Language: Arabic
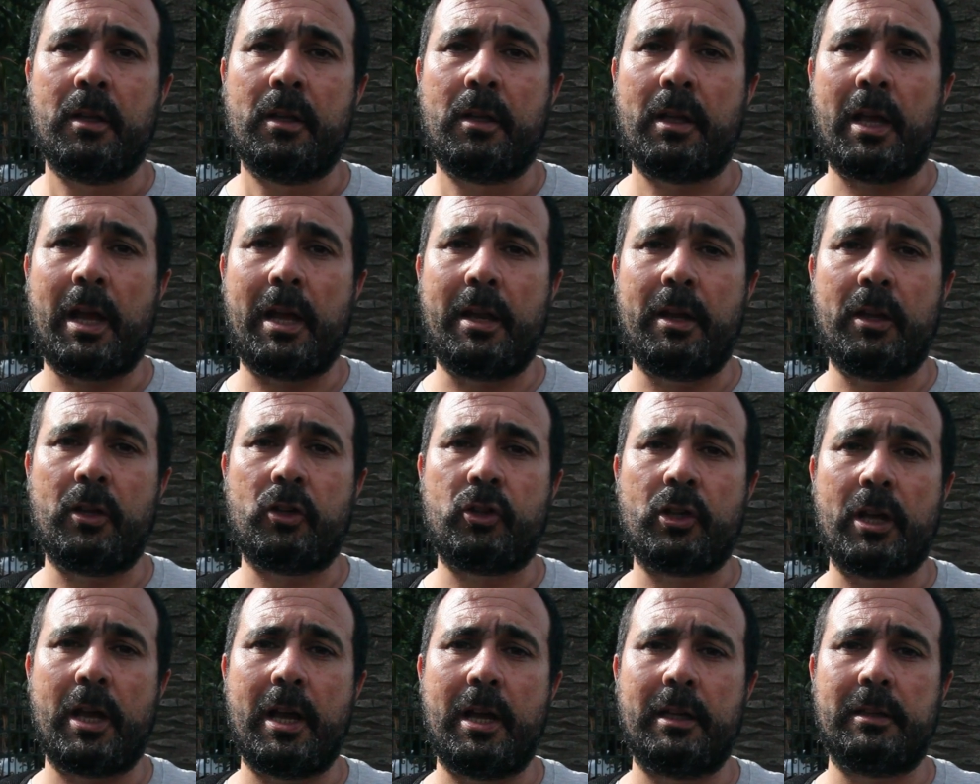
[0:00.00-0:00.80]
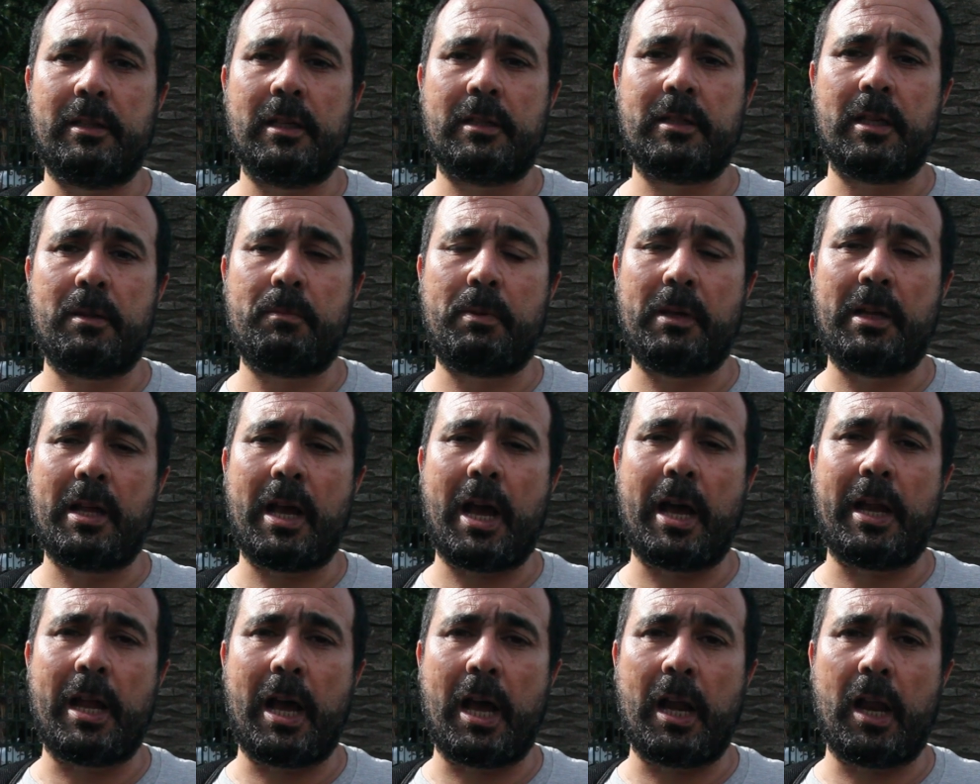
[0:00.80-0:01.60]
يعني شهادة
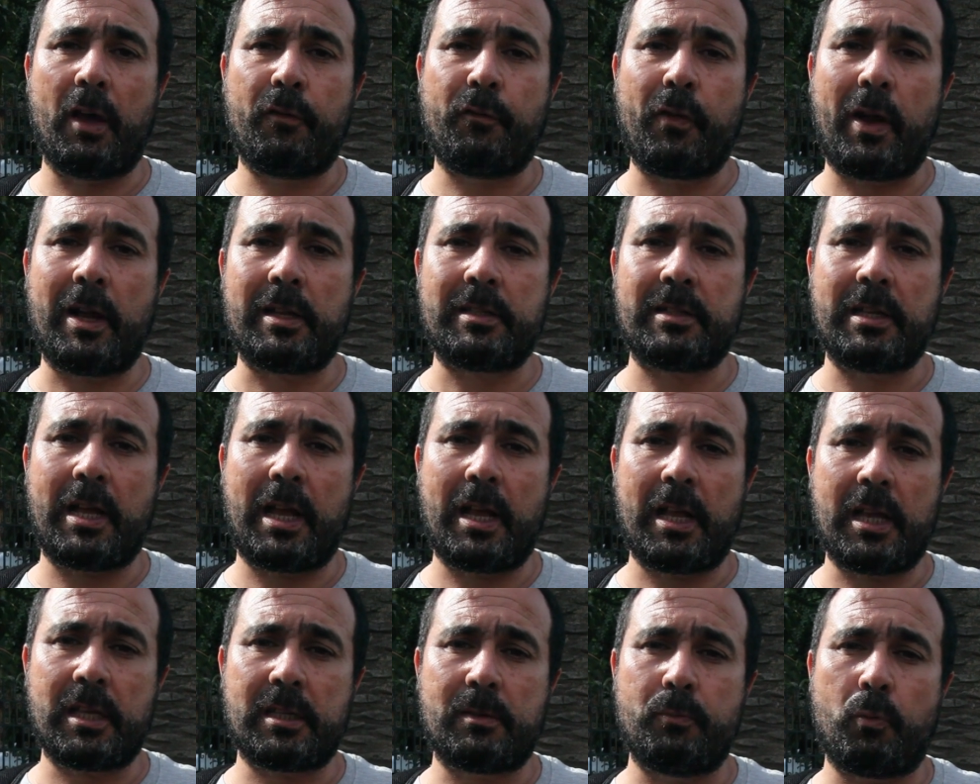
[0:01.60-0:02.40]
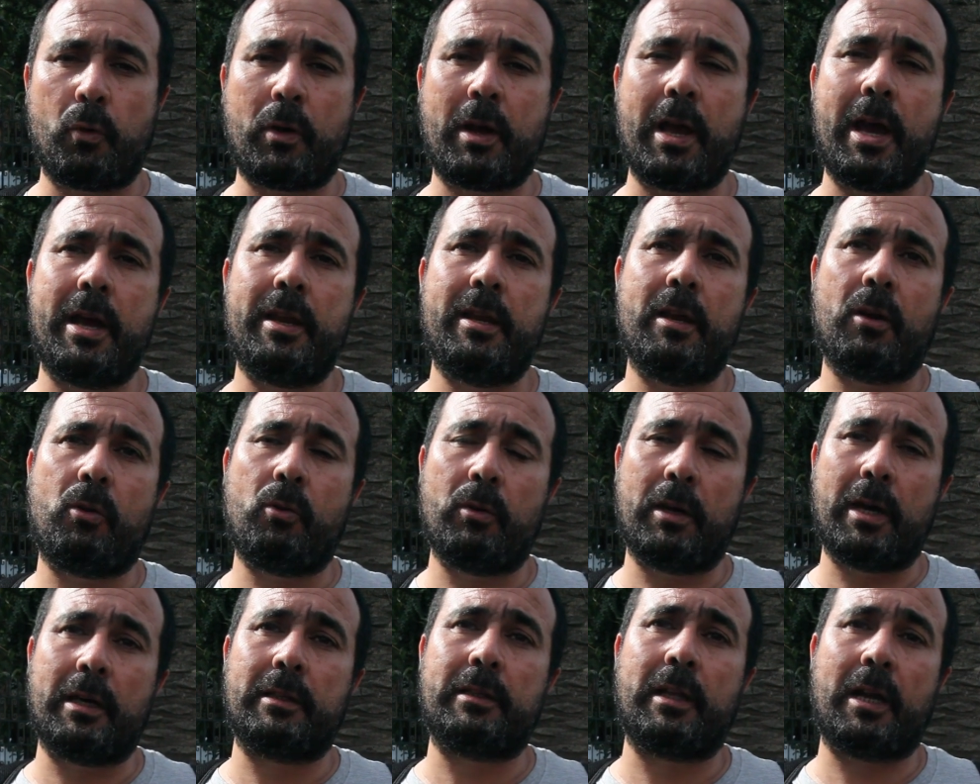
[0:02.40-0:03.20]
بناء على فحص حسبك أن
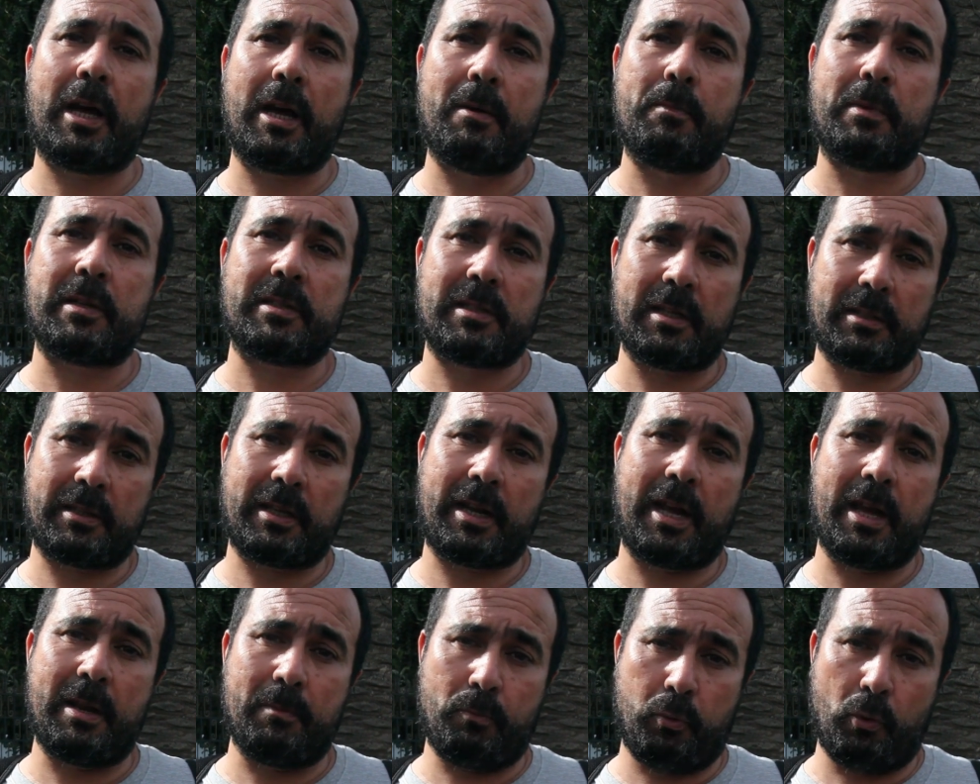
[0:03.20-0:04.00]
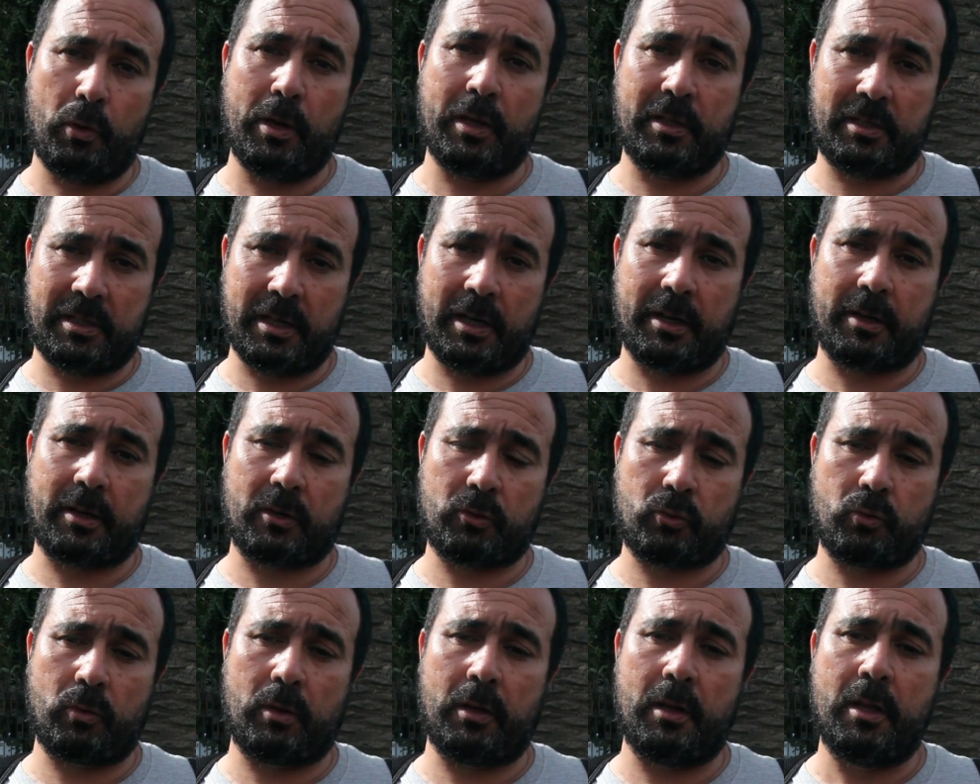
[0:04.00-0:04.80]
يكون هذا الأمر صادر عن بوليسي عن
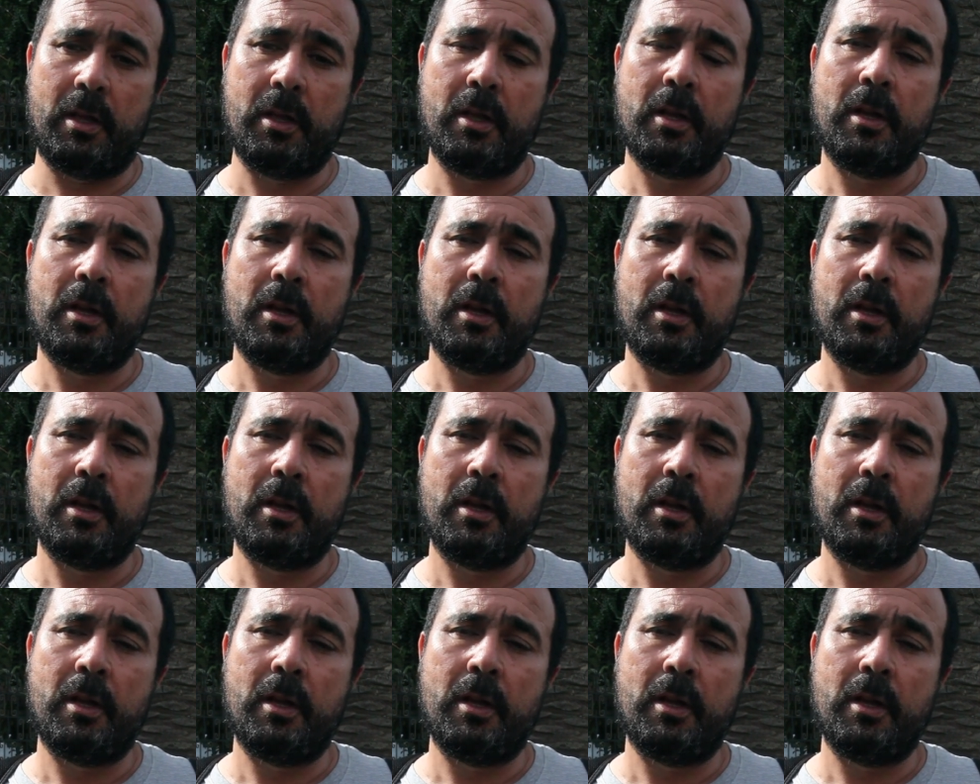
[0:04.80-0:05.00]
رجل